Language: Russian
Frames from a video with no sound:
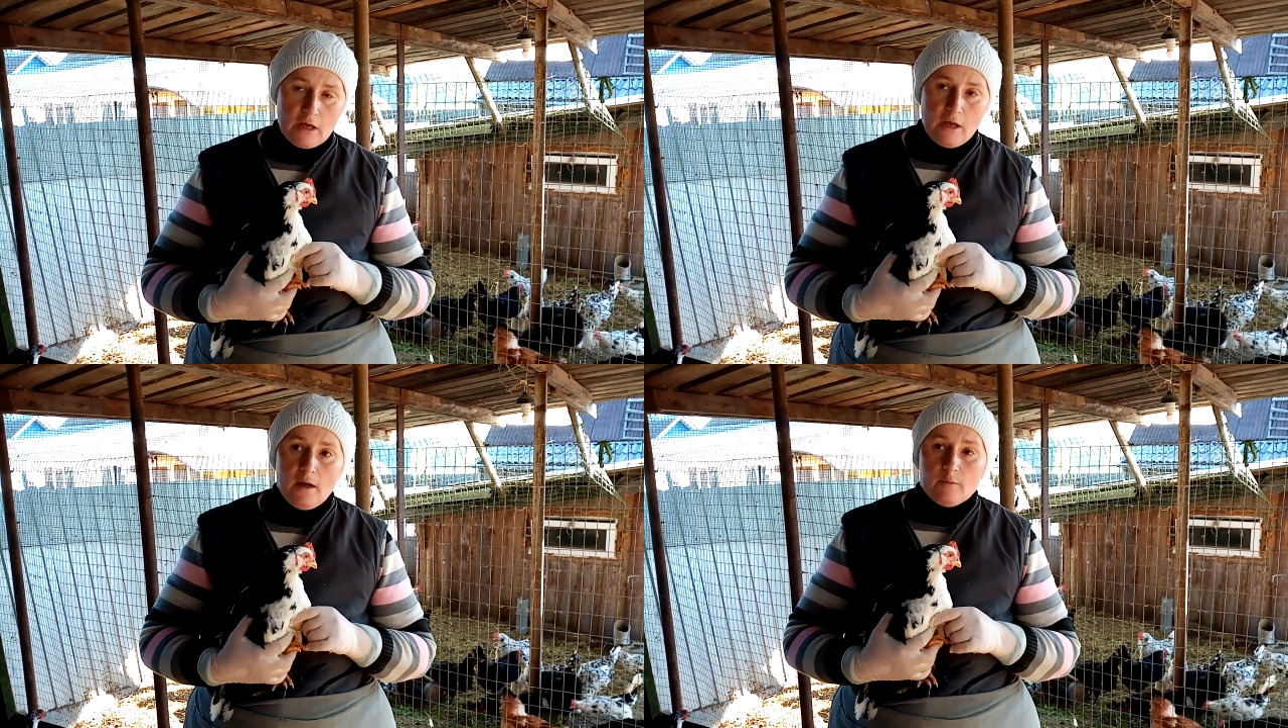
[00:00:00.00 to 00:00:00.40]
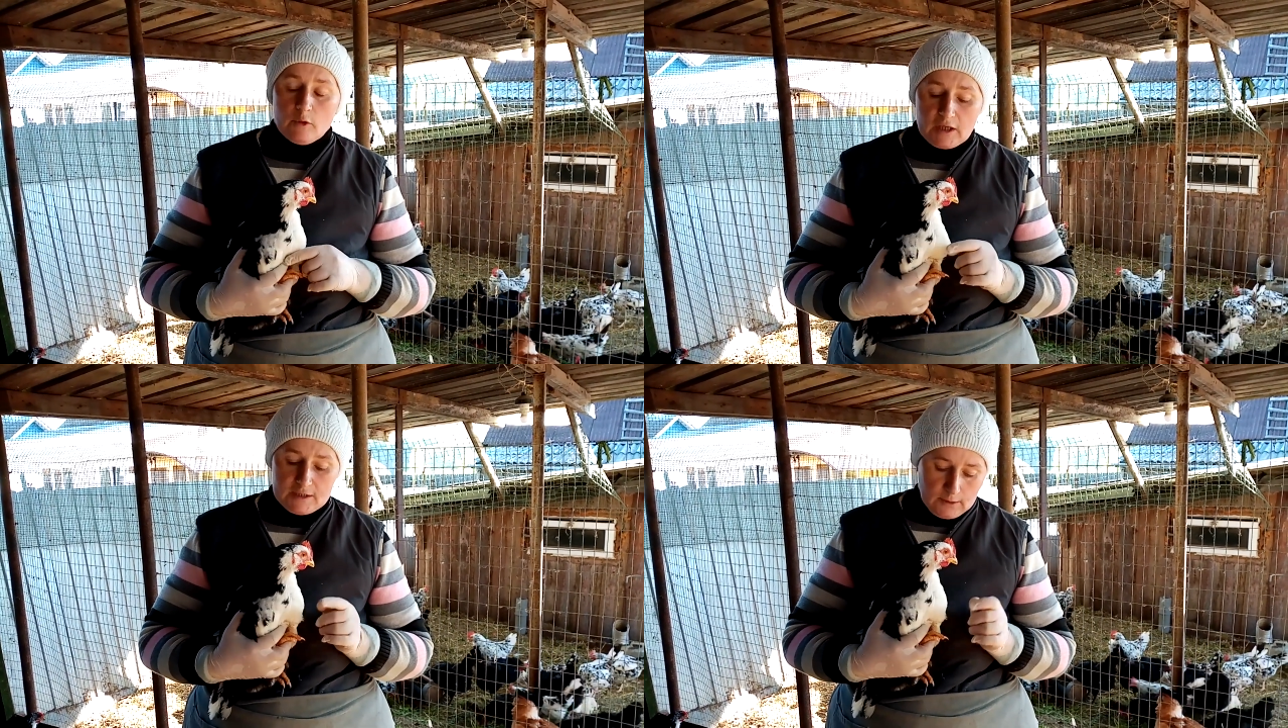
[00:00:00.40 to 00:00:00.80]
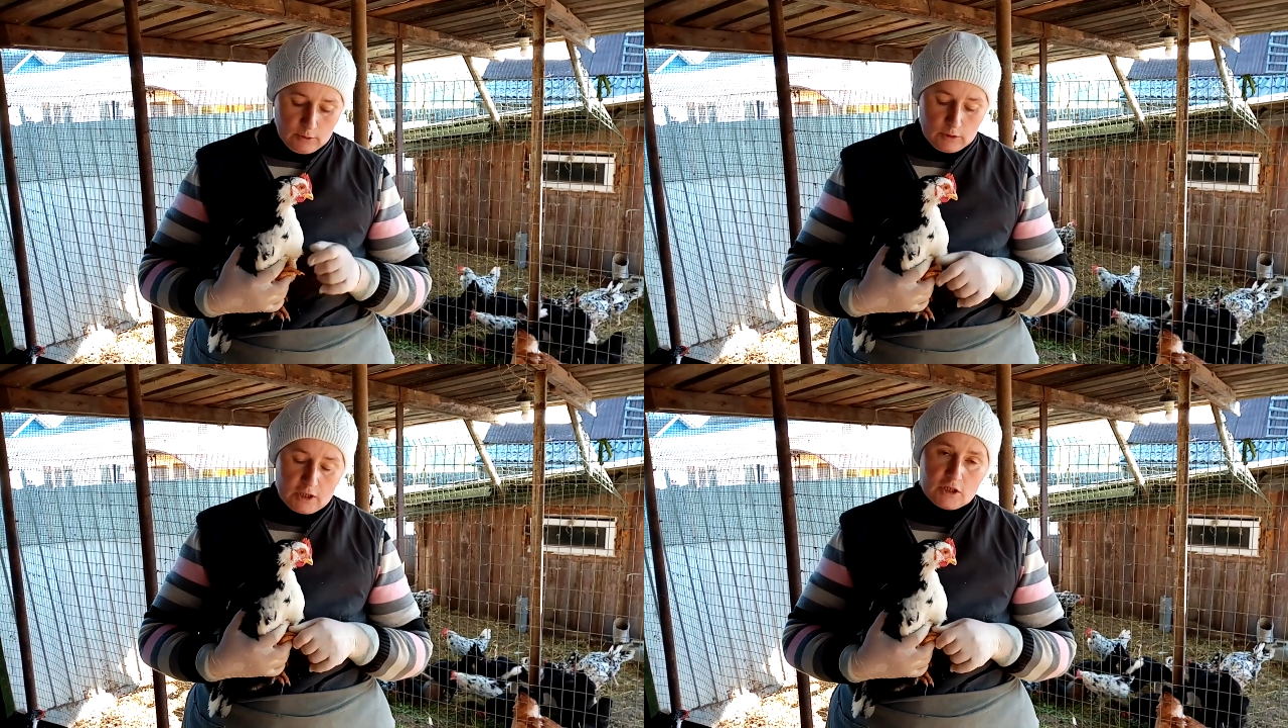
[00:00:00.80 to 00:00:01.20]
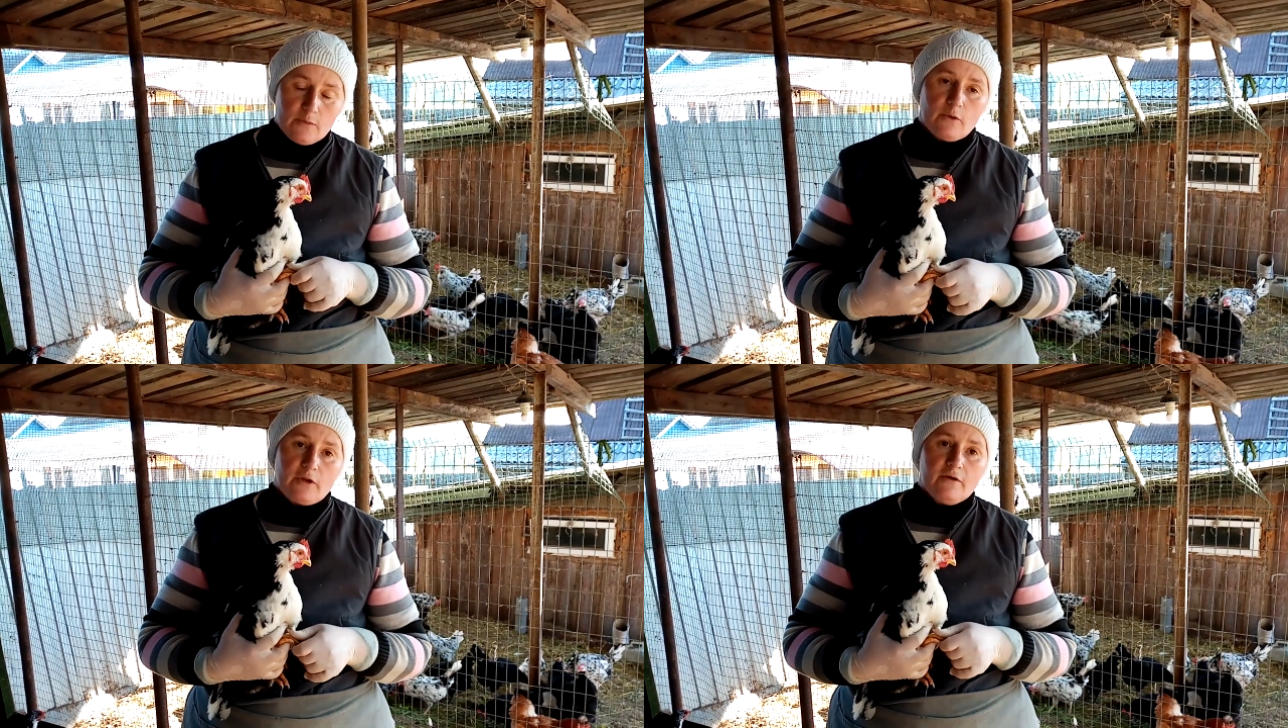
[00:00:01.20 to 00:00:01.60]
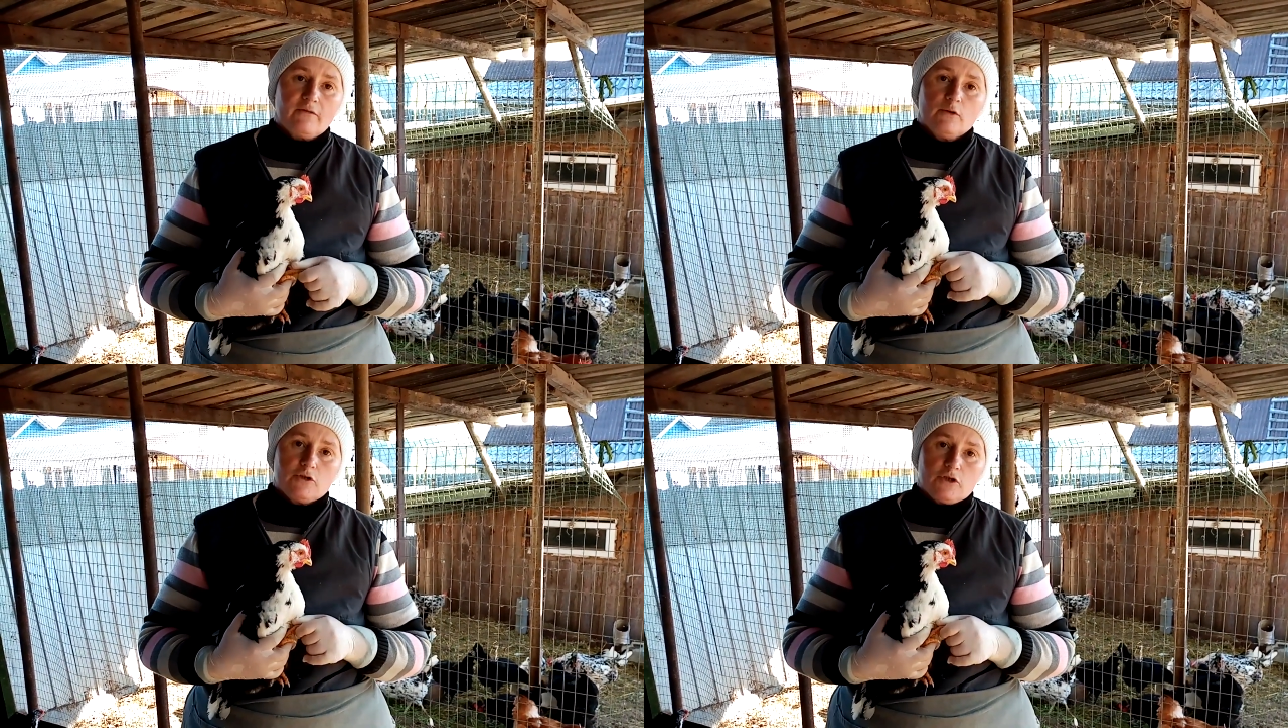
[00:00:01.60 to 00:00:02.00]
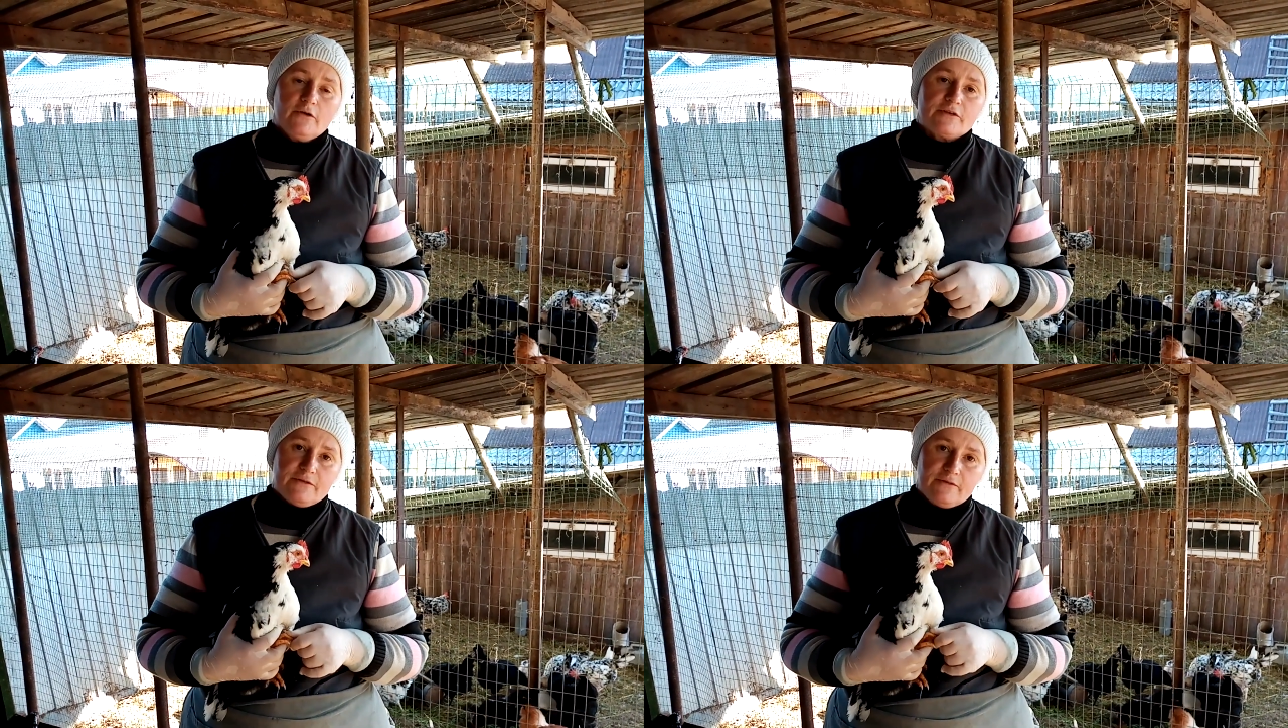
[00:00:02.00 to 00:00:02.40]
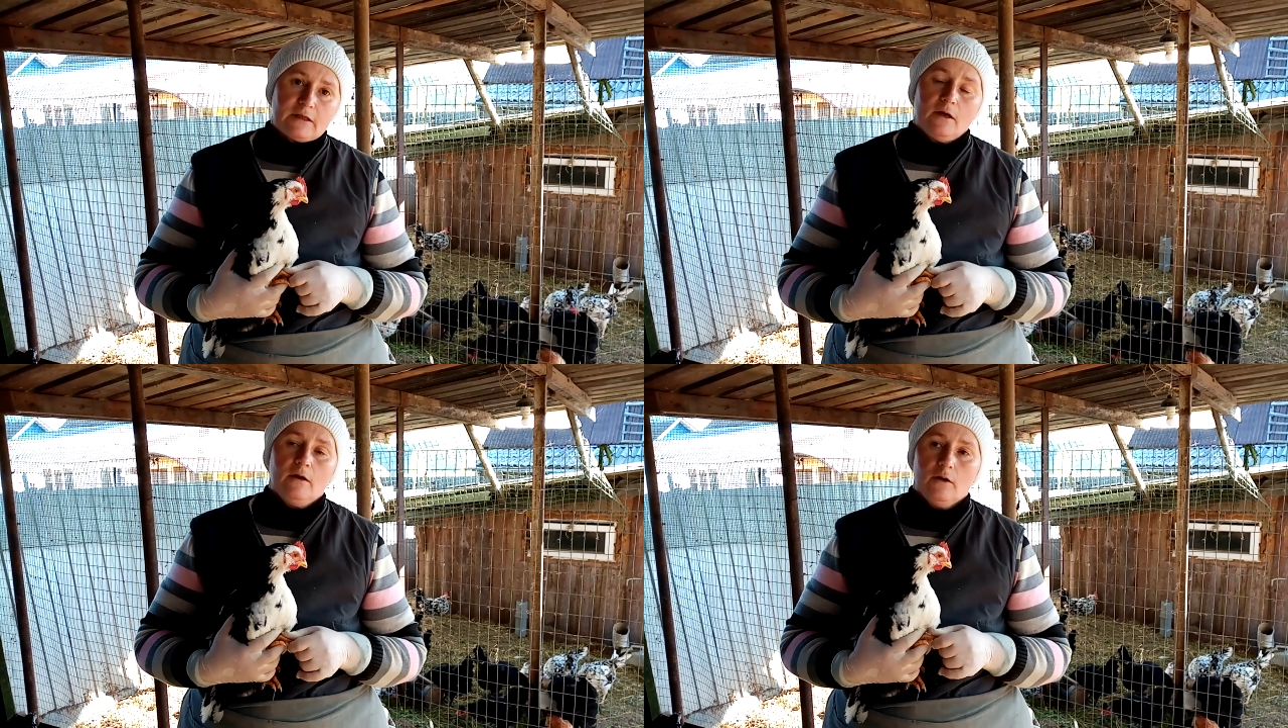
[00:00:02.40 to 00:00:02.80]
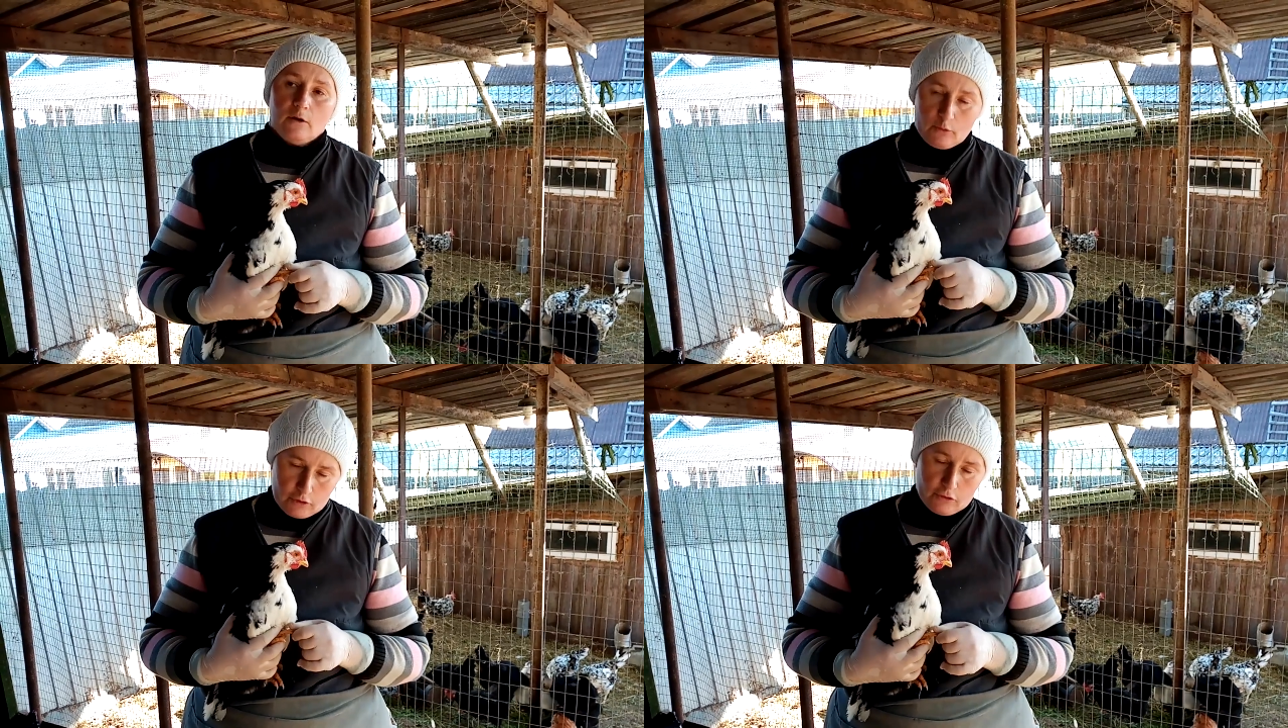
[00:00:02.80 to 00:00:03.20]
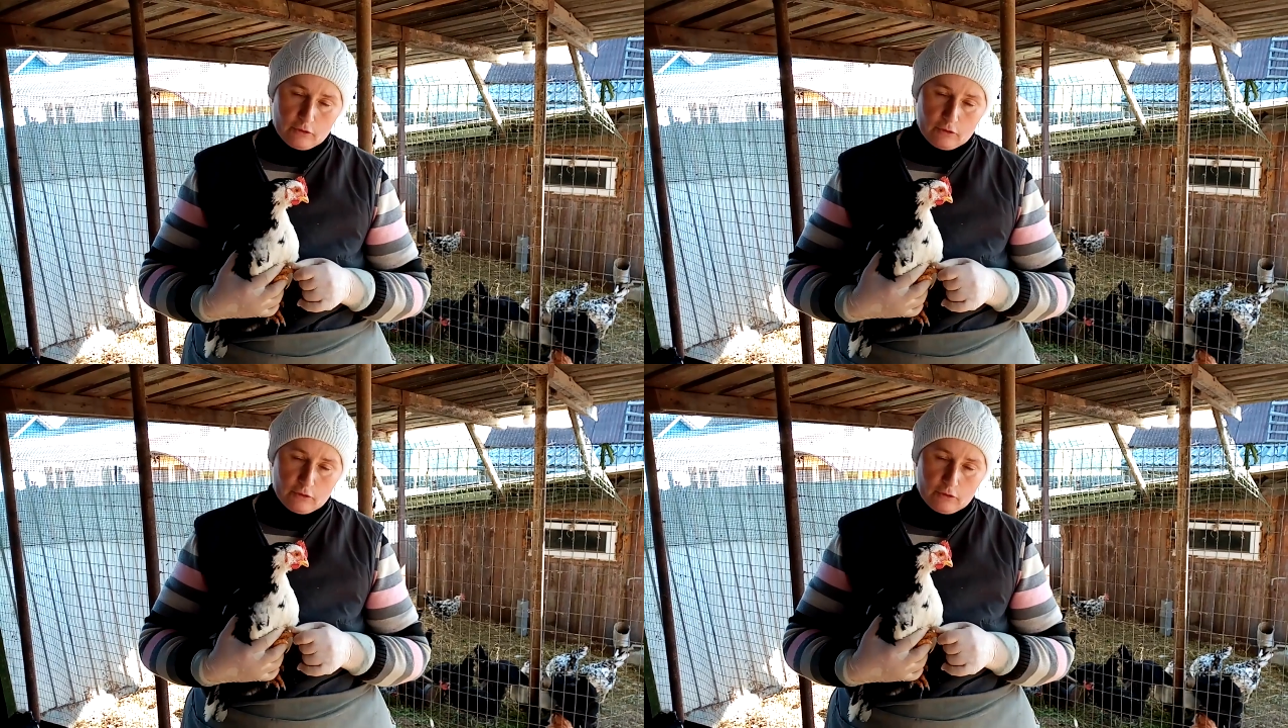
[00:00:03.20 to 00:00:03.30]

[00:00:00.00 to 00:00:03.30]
Многие делают ошибку, не включают свет ночью.